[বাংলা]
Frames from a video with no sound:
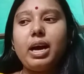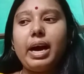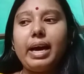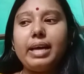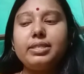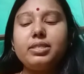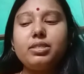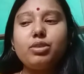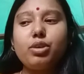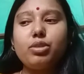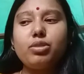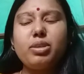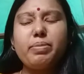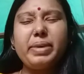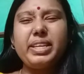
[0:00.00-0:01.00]
হাইজিন
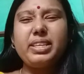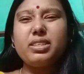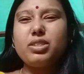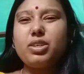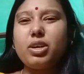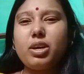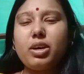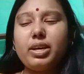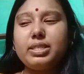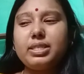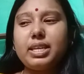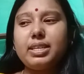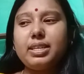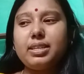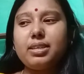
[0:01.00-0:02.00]
কতটা মেনটেন করা হয়
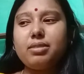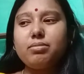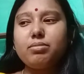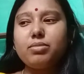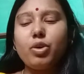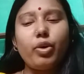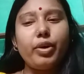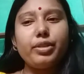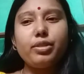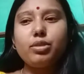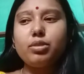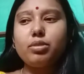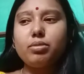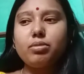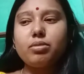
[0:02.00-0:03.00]
জানি না হয়তো
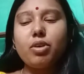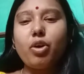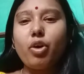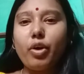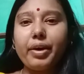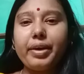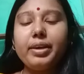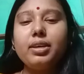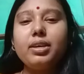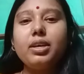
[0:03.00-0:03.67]
হয়